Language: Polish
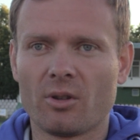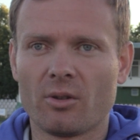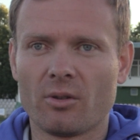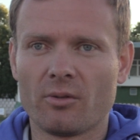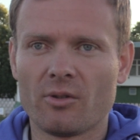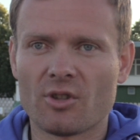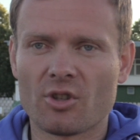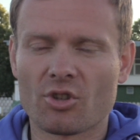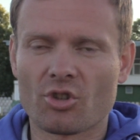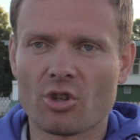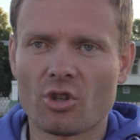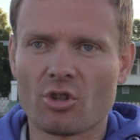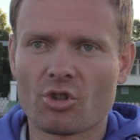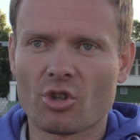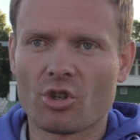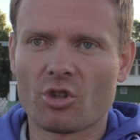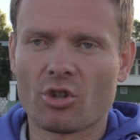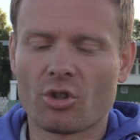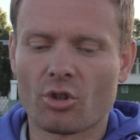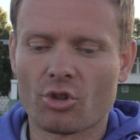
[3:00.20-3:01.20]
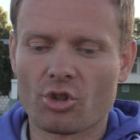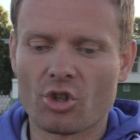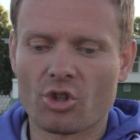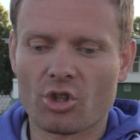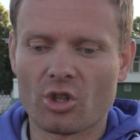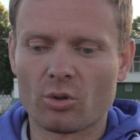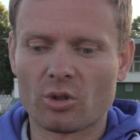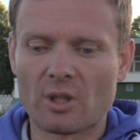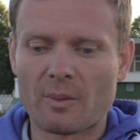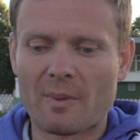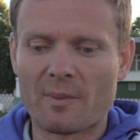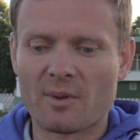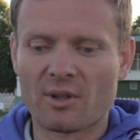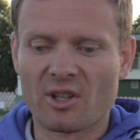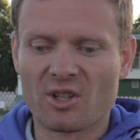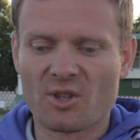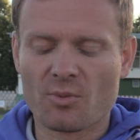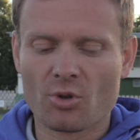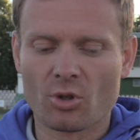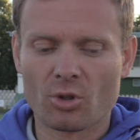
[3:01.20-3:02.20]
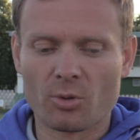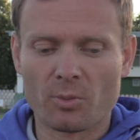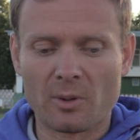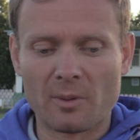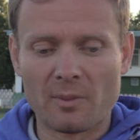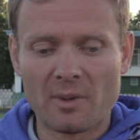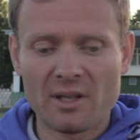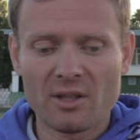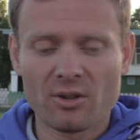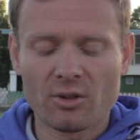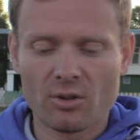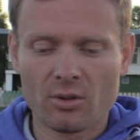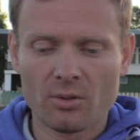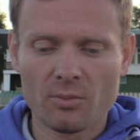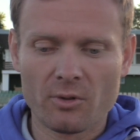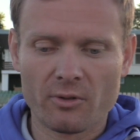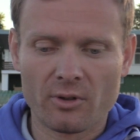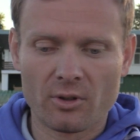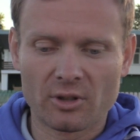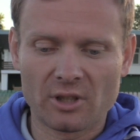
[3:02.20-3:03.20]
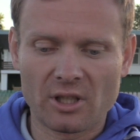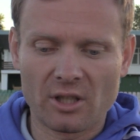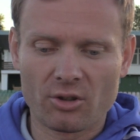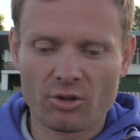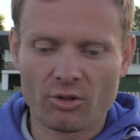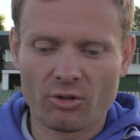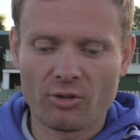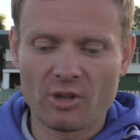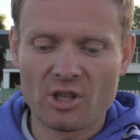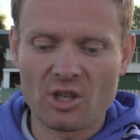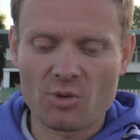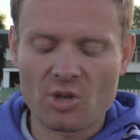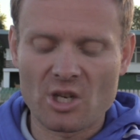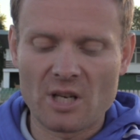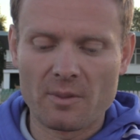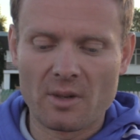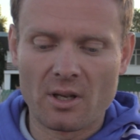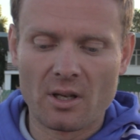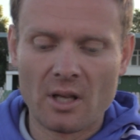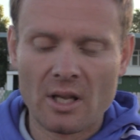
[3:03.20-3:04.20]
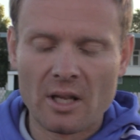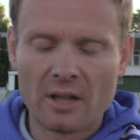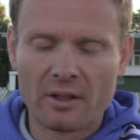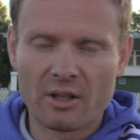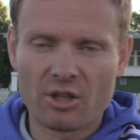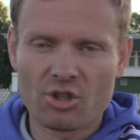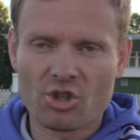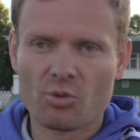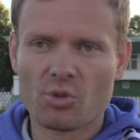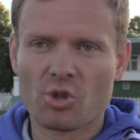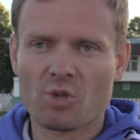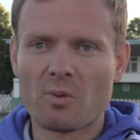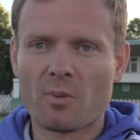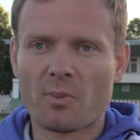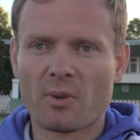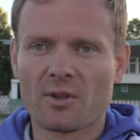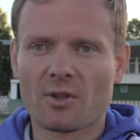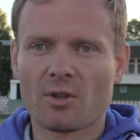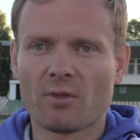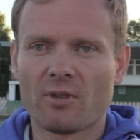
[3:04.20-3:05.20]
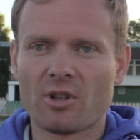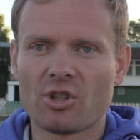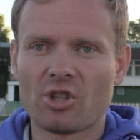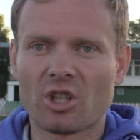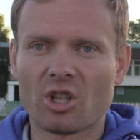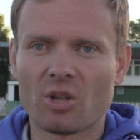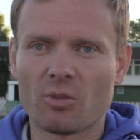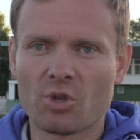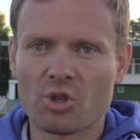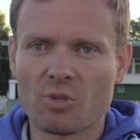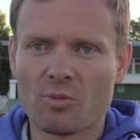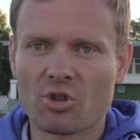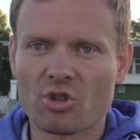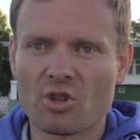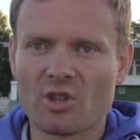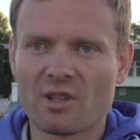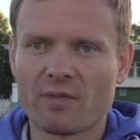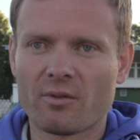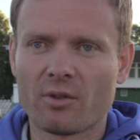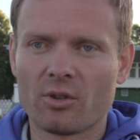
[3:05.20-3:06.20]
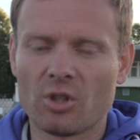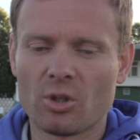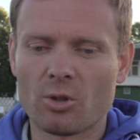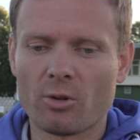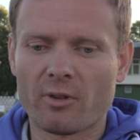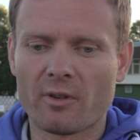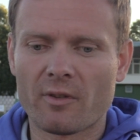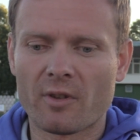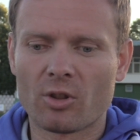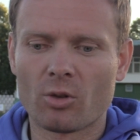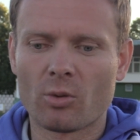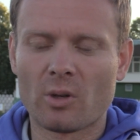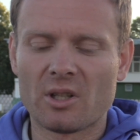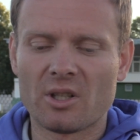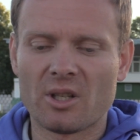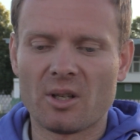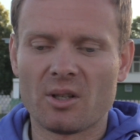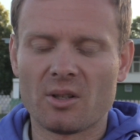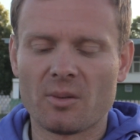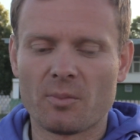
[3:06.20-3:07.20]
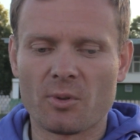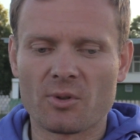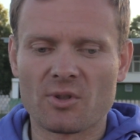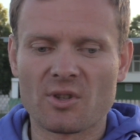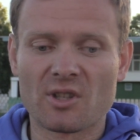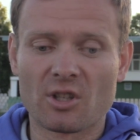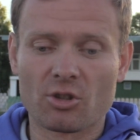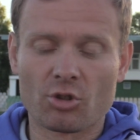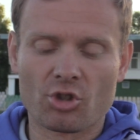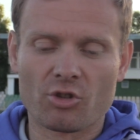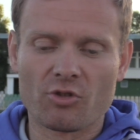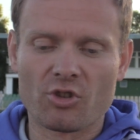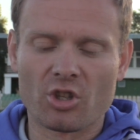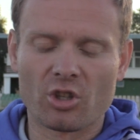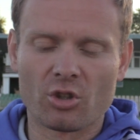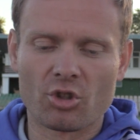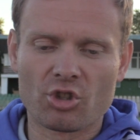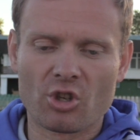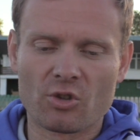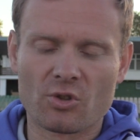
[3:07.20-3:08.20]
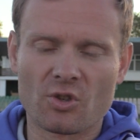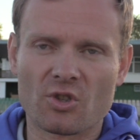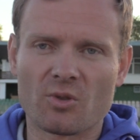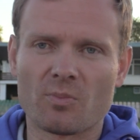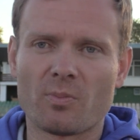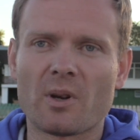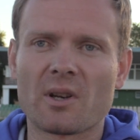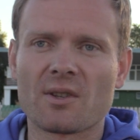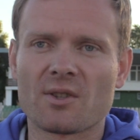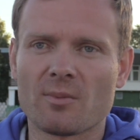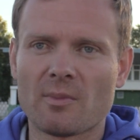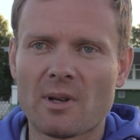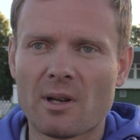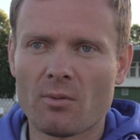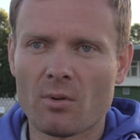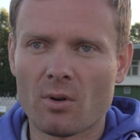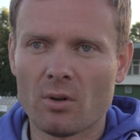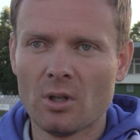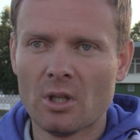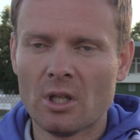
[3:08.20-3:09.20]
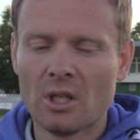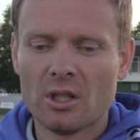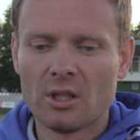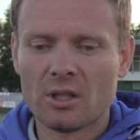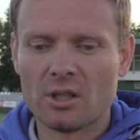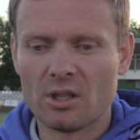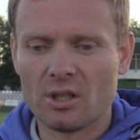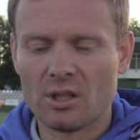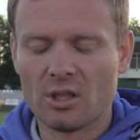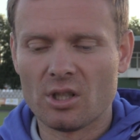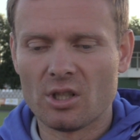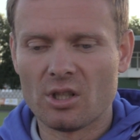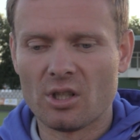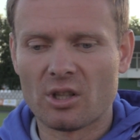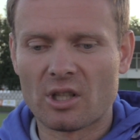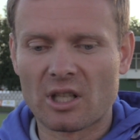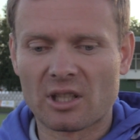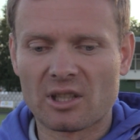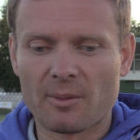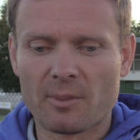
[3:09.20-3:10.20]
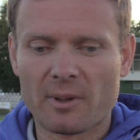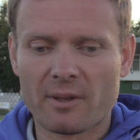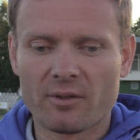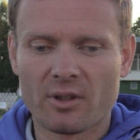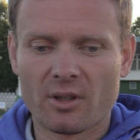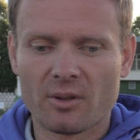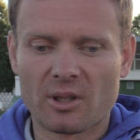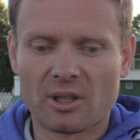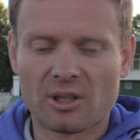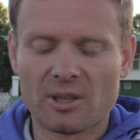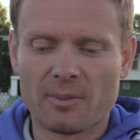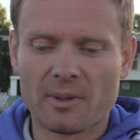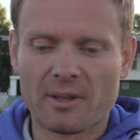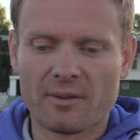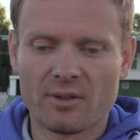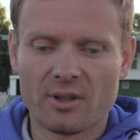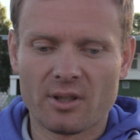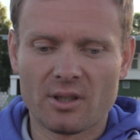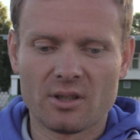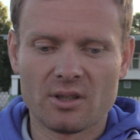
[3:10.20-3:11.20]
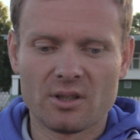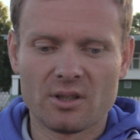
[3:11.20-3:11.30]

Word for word: no, widzę, że, że troszeczkę tutaj mamy teraz z przodu problem, ale to mówię, no tak jak widać przynajmniej nad czym musimy pracować, jakich musimy jeszcze zawodników ewentualnie pozyskać. Oczywiście tego czasu jest bardzo mało i, i tak naprawdę tak naprawdę